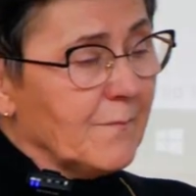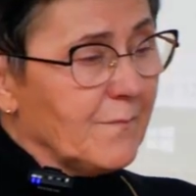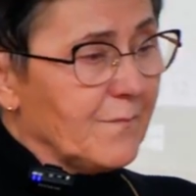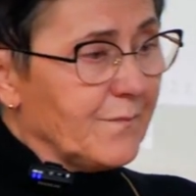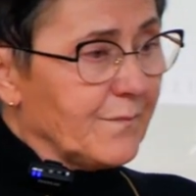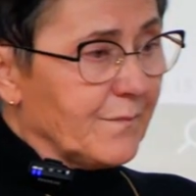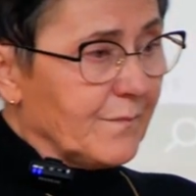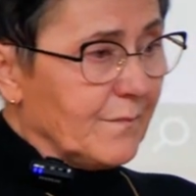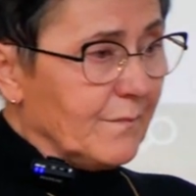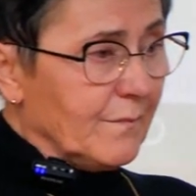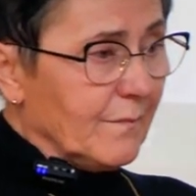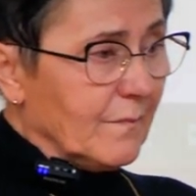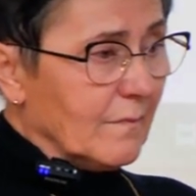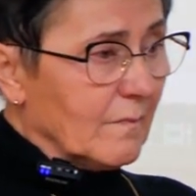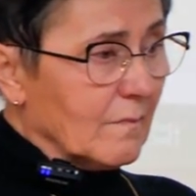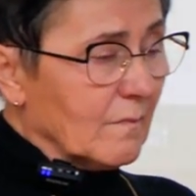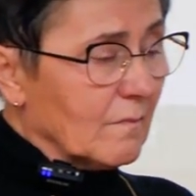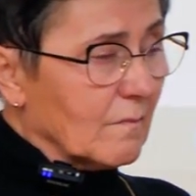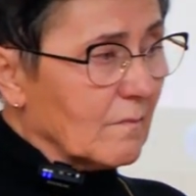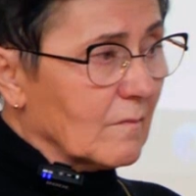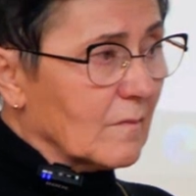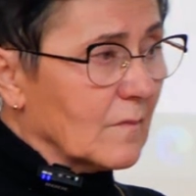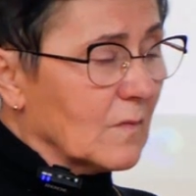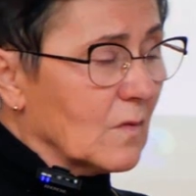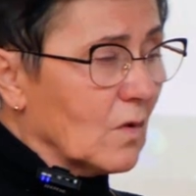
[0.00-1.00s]
Mm,
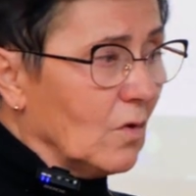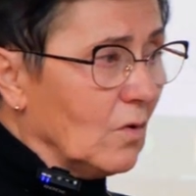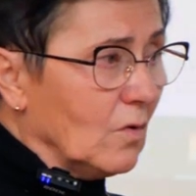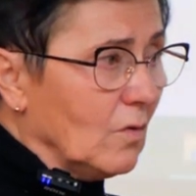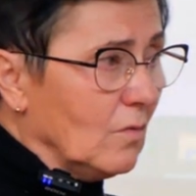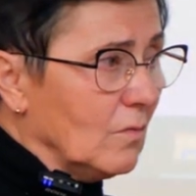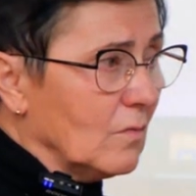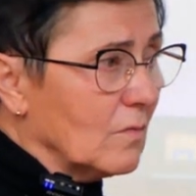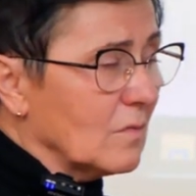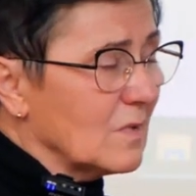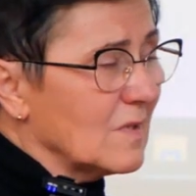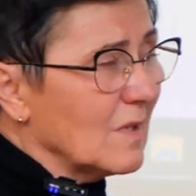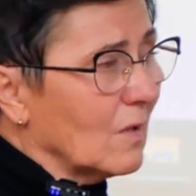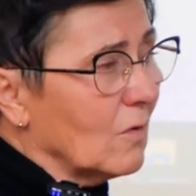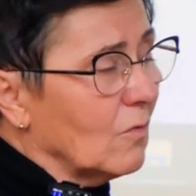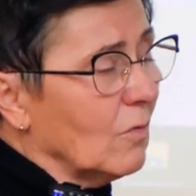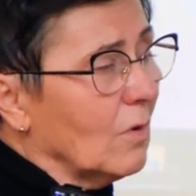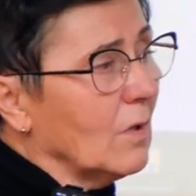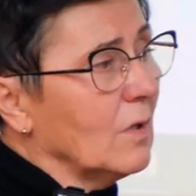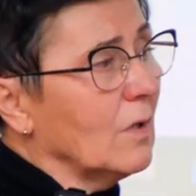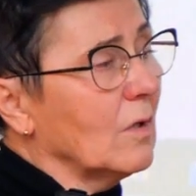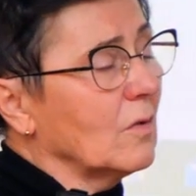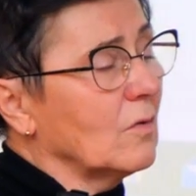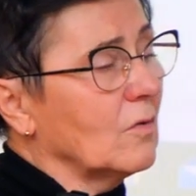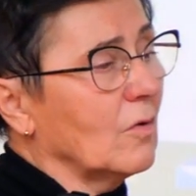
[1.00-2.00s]
to
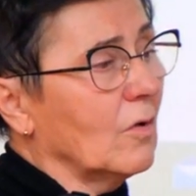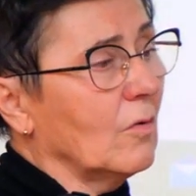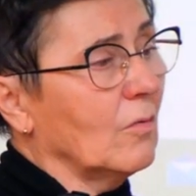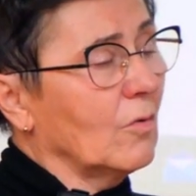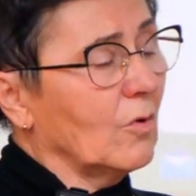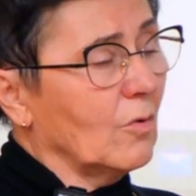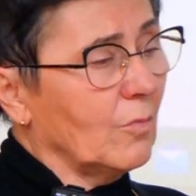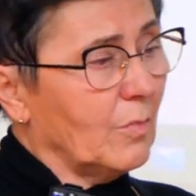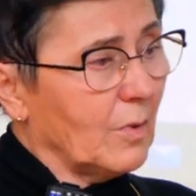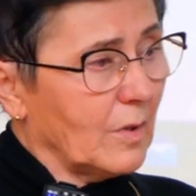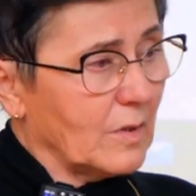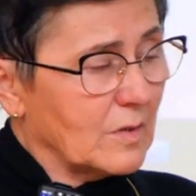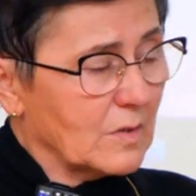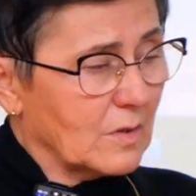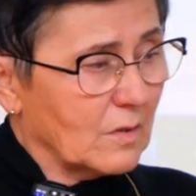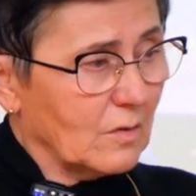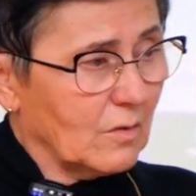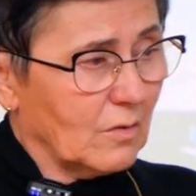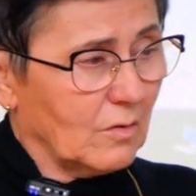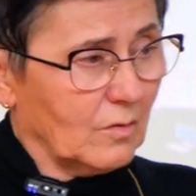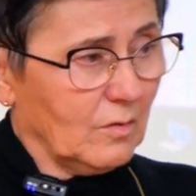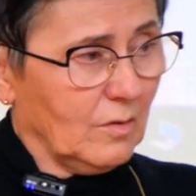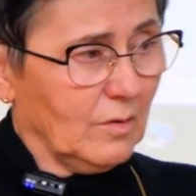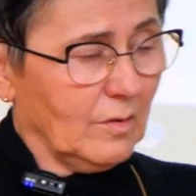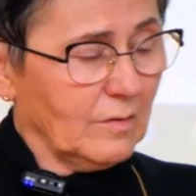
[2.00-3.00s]
zakłada to Europejski
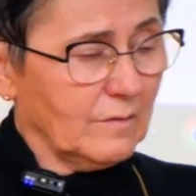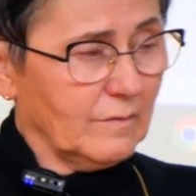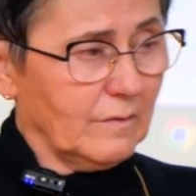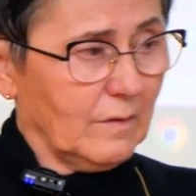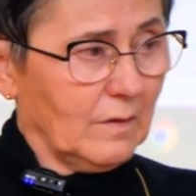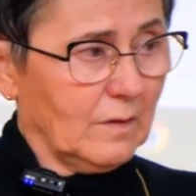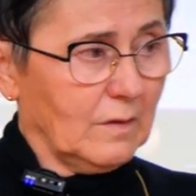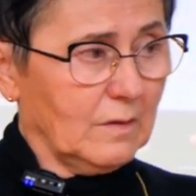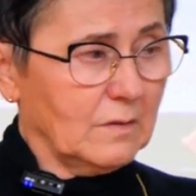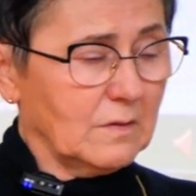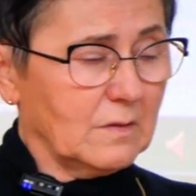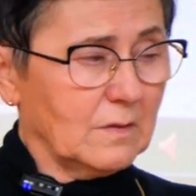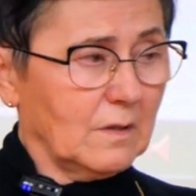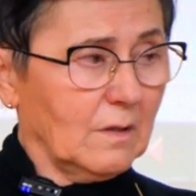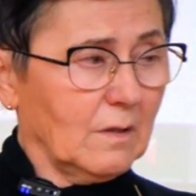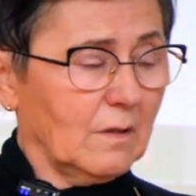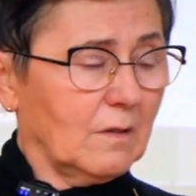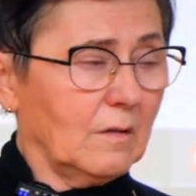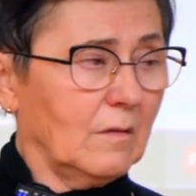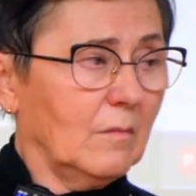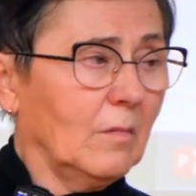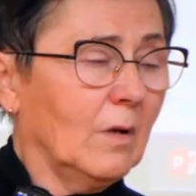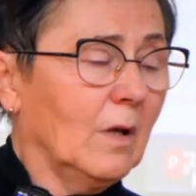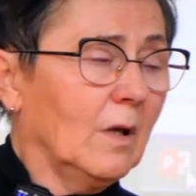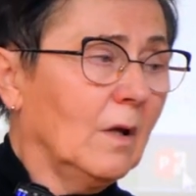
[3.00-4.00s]
Kodeks Walki z
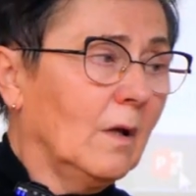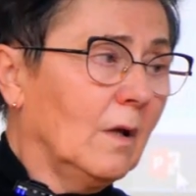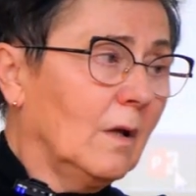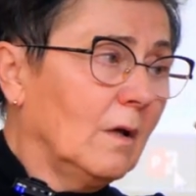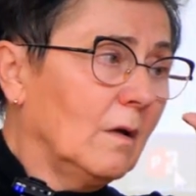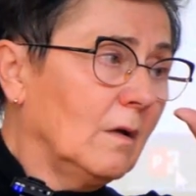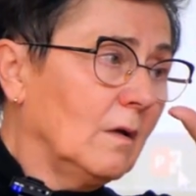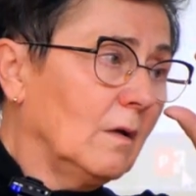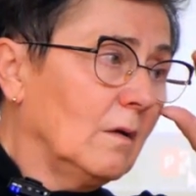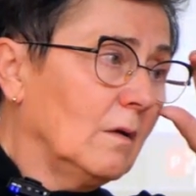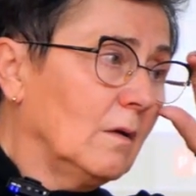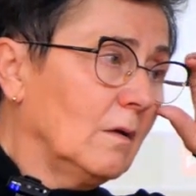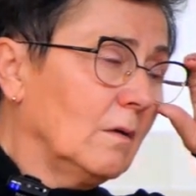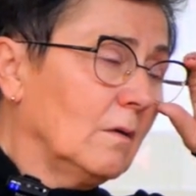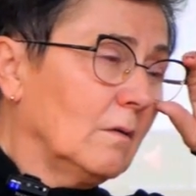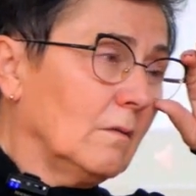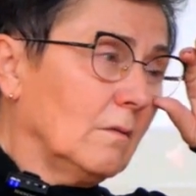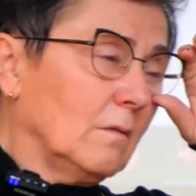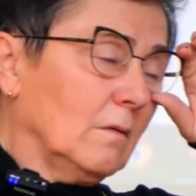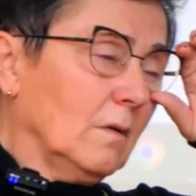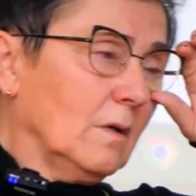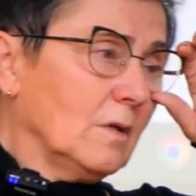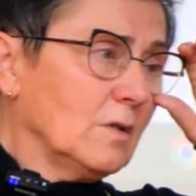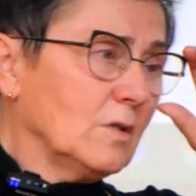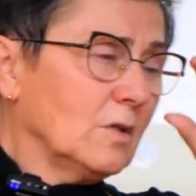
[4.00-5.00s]
Rakiem. E,
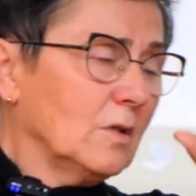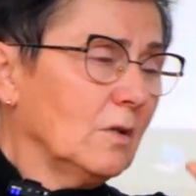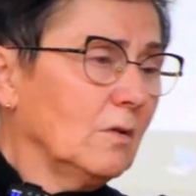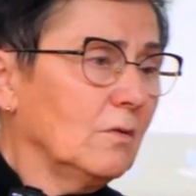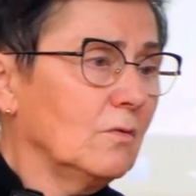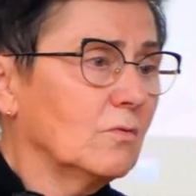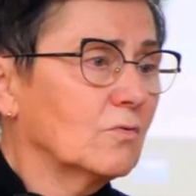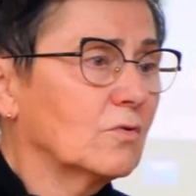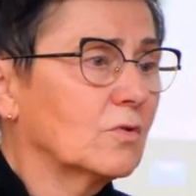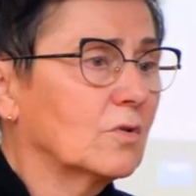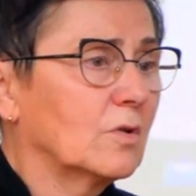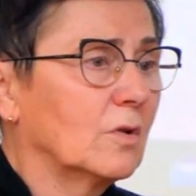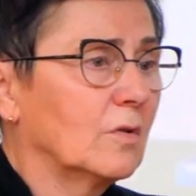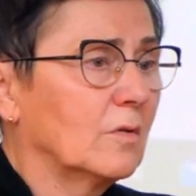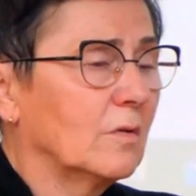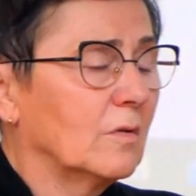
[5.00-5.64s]
nasze już